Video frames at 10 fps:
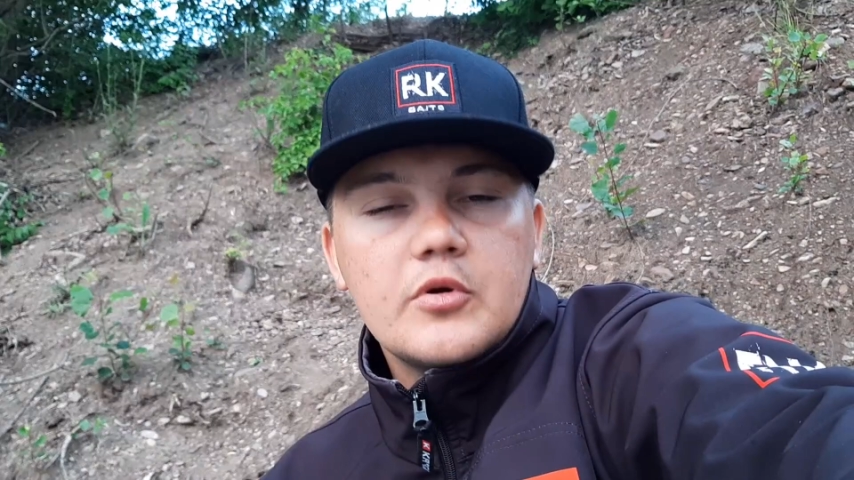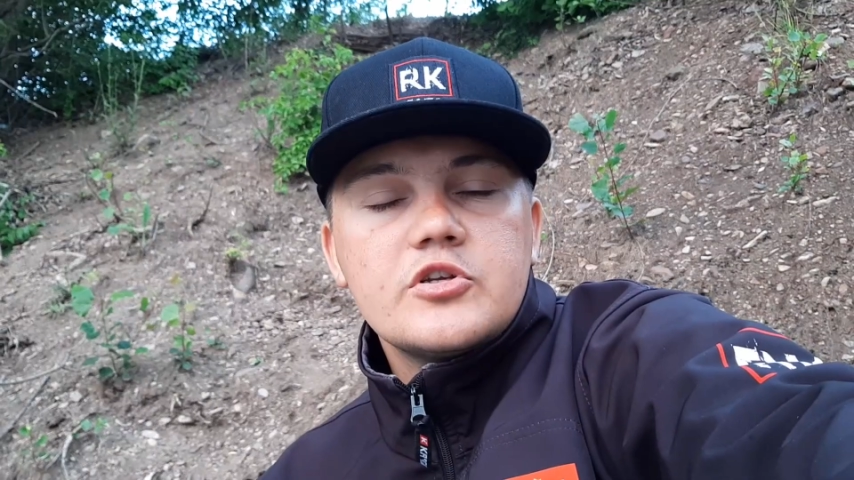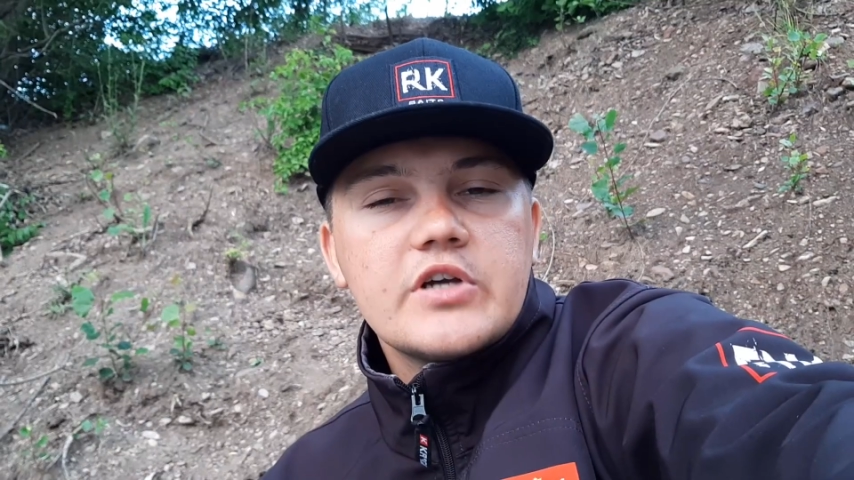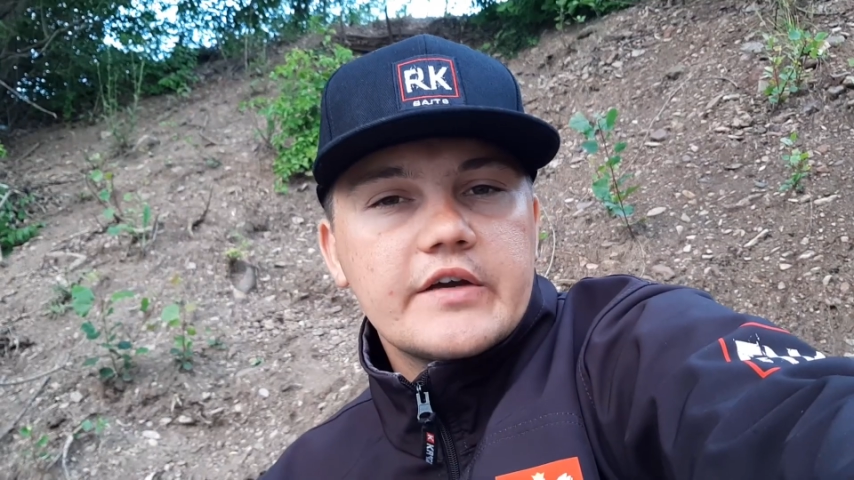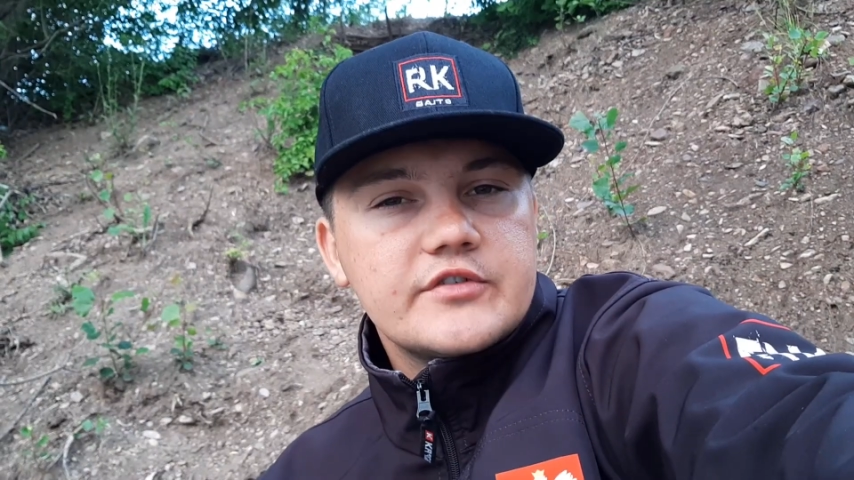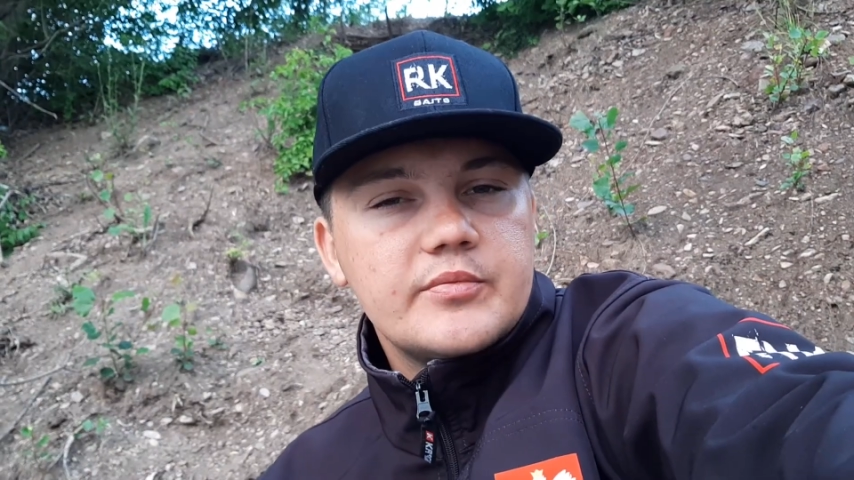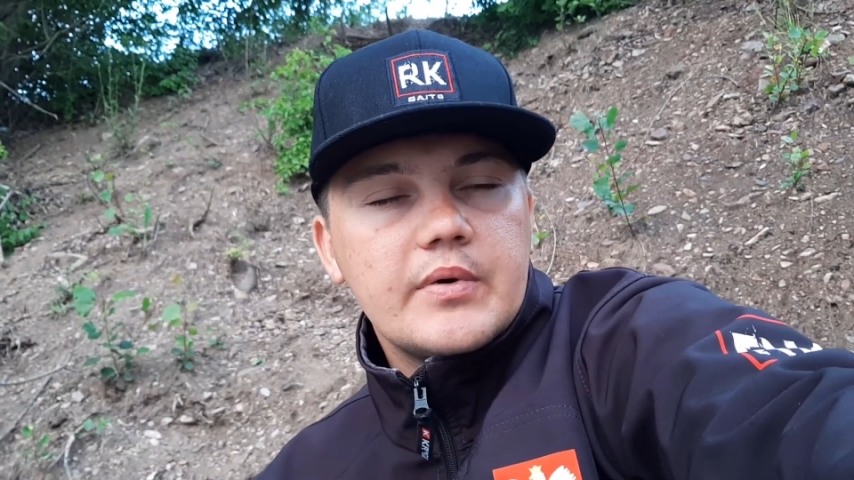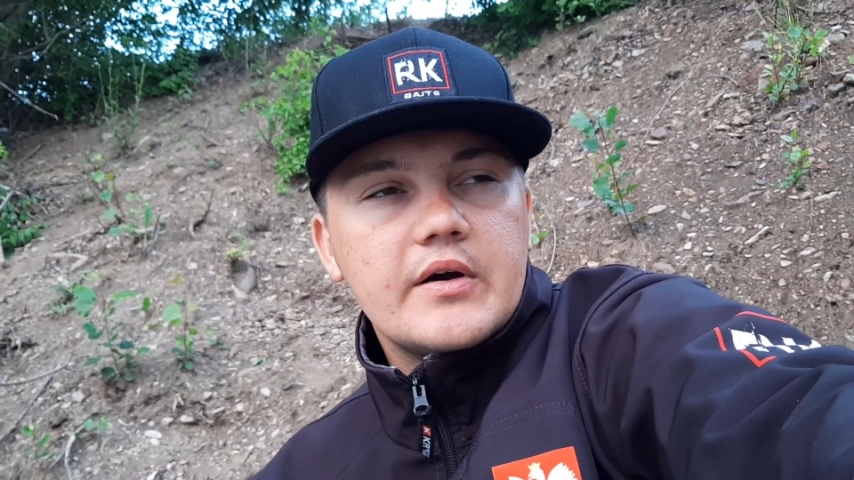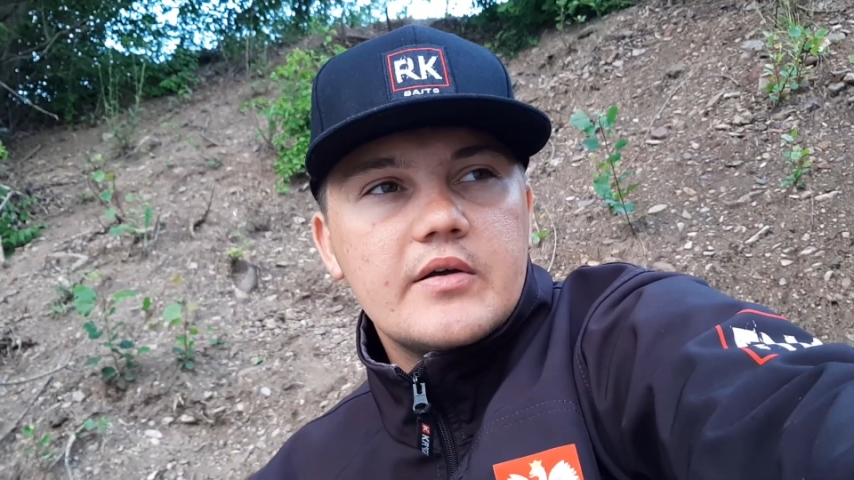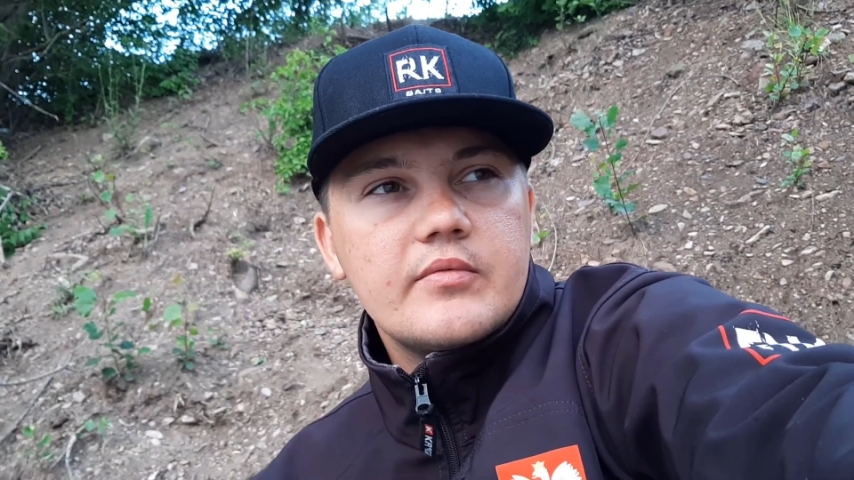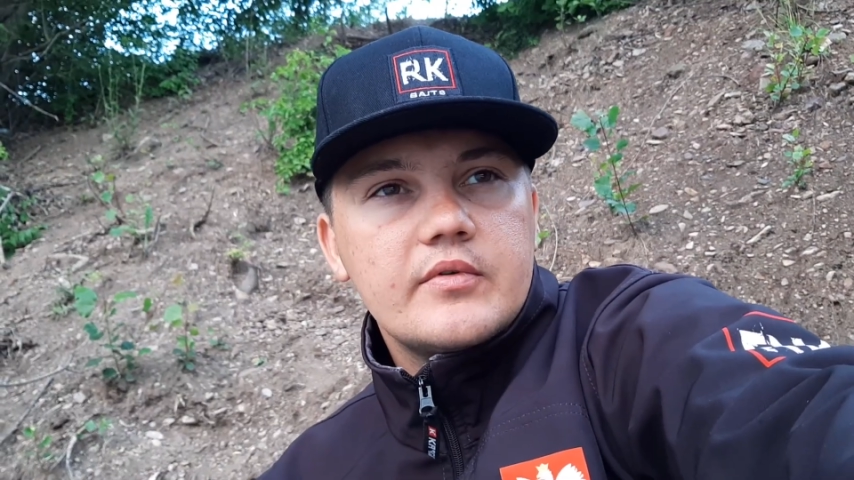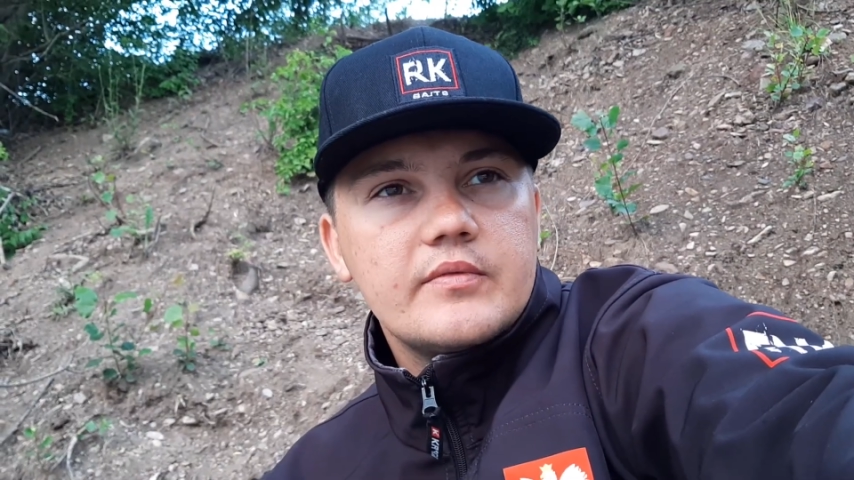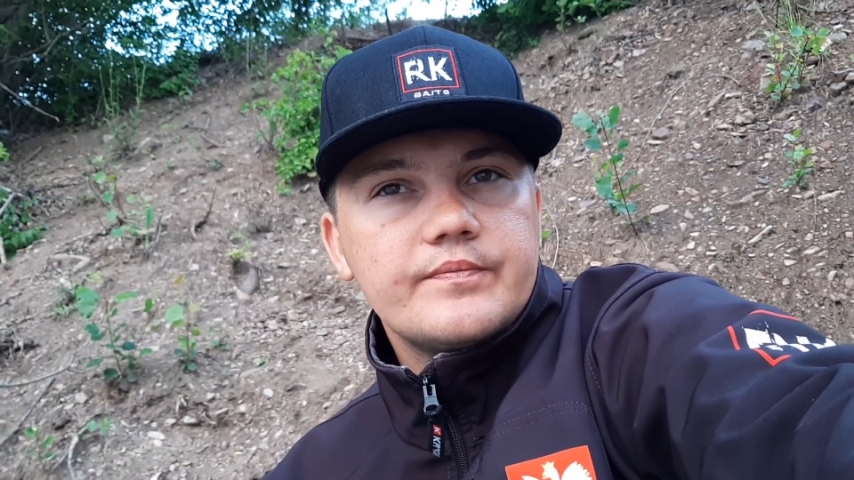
poniedziałek wsypałem,